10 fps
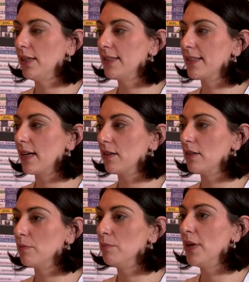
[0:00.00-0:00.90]

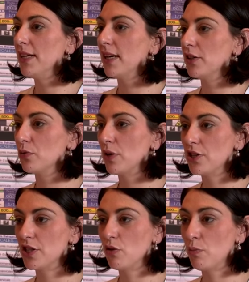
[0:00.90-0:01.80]
Ça m'aide à
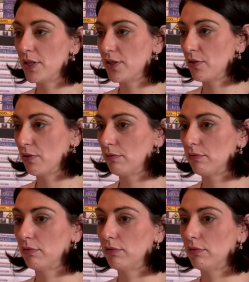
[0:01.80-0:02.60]
soulager le patient